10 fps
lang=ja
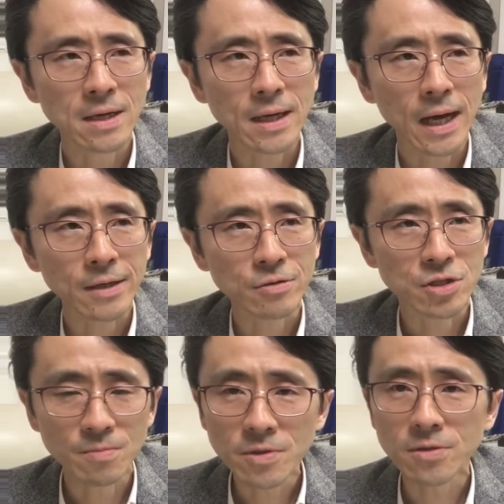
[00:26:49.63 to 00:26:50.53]
あの事
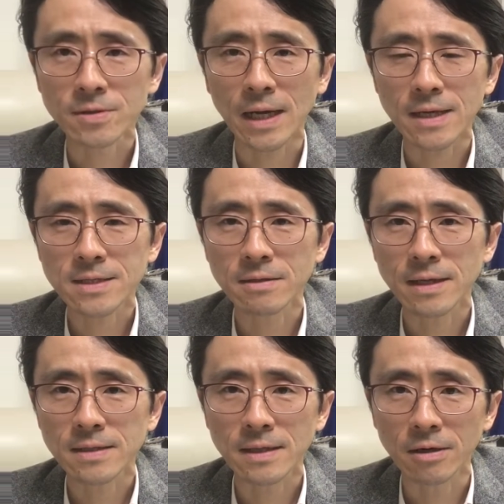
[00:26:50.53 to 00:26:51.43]
務所を探してる
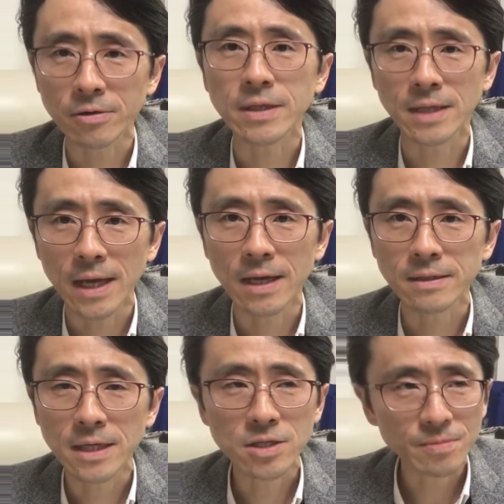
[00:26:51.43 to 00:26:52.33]
ケースが多いんで
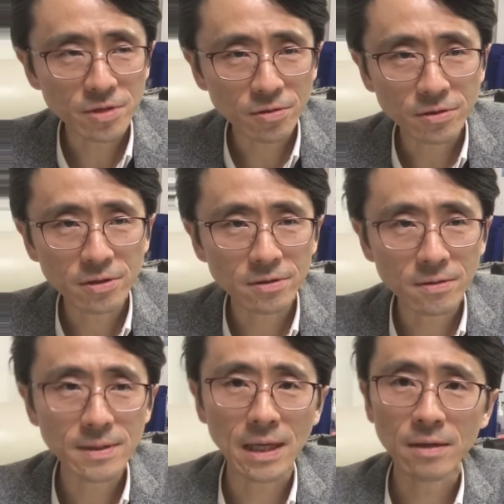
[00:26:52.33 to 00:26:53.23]
で事務所っていうと
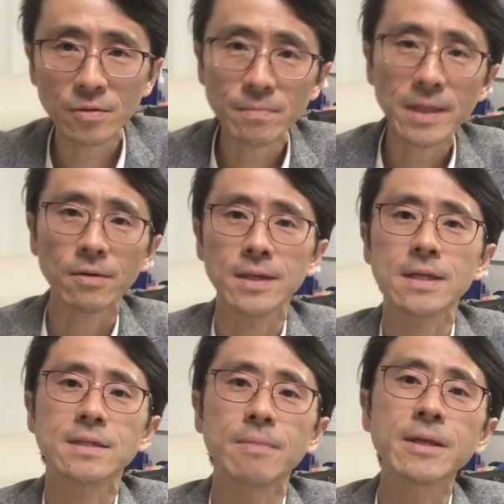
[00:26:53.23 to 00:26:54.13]
先ほどまでお
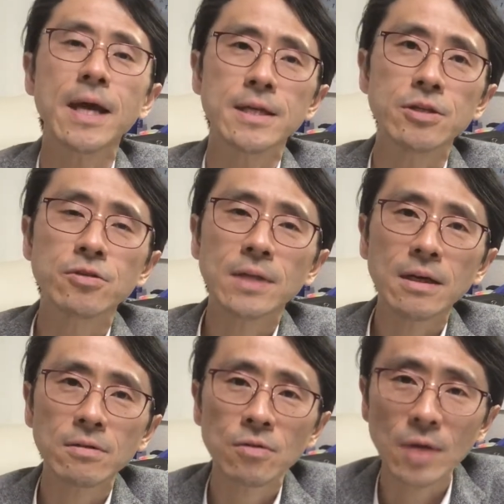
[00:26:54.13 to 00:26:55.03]
話したみたいに住
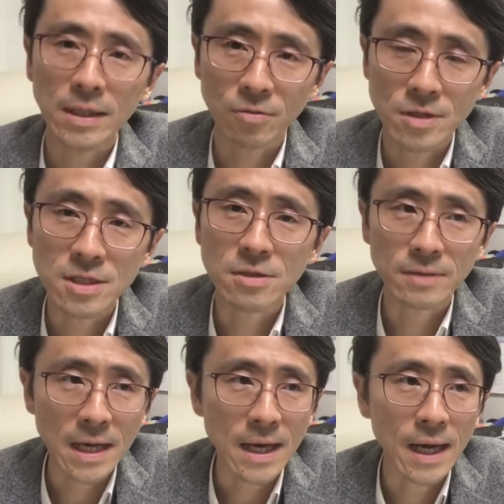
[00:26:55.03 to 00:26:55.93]
宅とかと一緒
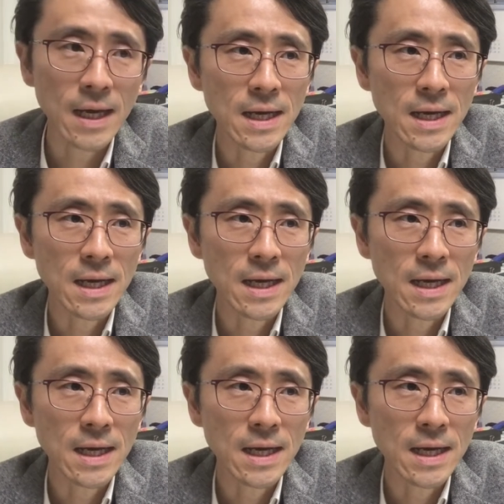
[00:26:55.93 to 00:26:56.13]
で